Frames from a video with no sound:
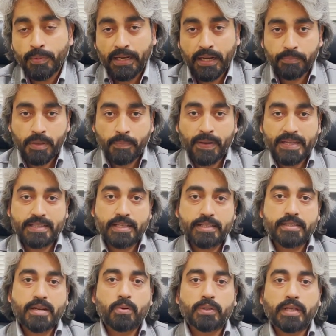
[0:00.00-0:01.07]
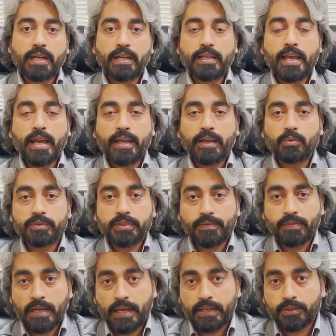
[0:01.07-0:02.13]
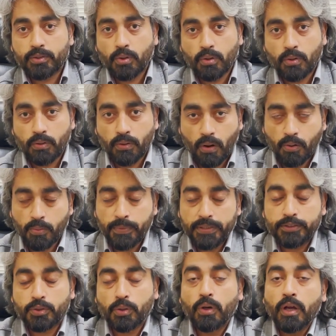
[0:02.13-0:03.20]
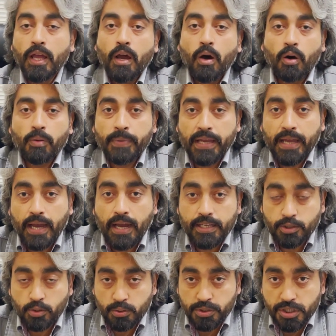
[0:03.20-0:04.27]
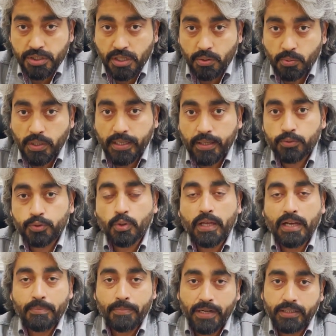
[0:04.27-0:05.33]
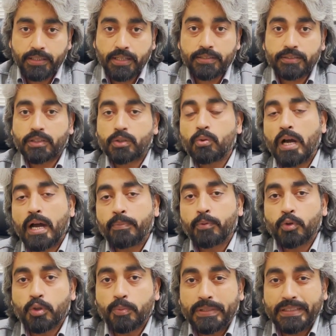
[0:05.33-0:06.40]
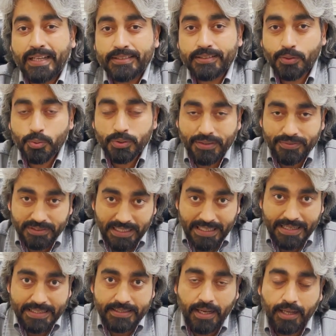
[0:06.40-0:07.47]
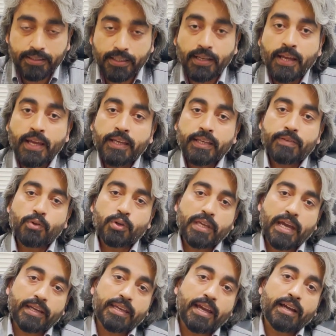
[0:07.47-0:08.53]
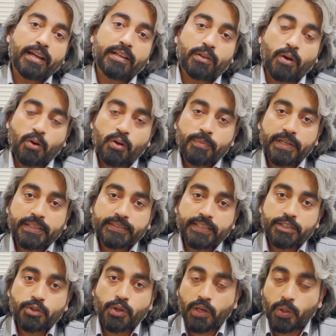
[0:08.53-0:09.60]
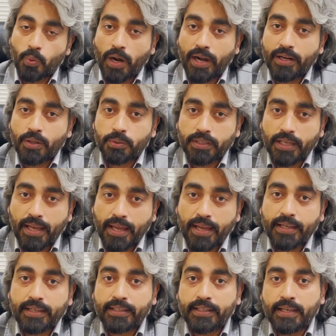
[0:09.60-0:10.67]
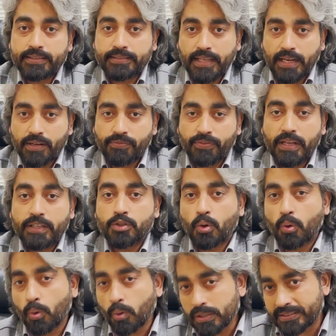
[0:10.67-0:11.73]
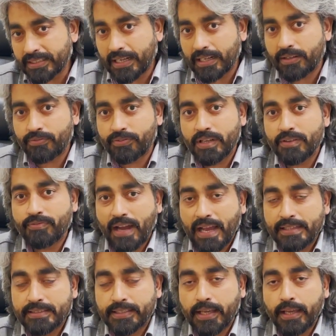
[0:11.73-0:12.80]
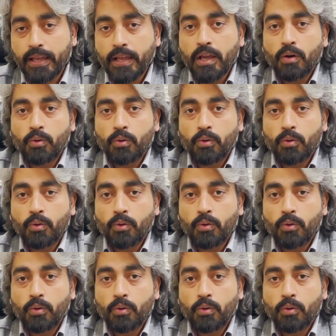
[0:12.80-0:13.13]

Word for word: तो मैंने अपने पास लिस्ट डाउन कर लिया है उन सवाल को और उन डॉक्यूमेंट्स को और मैं आज कोशिश करूँगा कि उसको एलिब्रेट कर सकूँ आप लोगों को बता बता सकूँ तफसील के साथ कि वो क्या क्या डॉक्यूमेंट्स हैं जो रिक्वायर्ड होते हैं इन सेलर फ्री जो ओल्ड सेलर फ्री फाइल्स हैं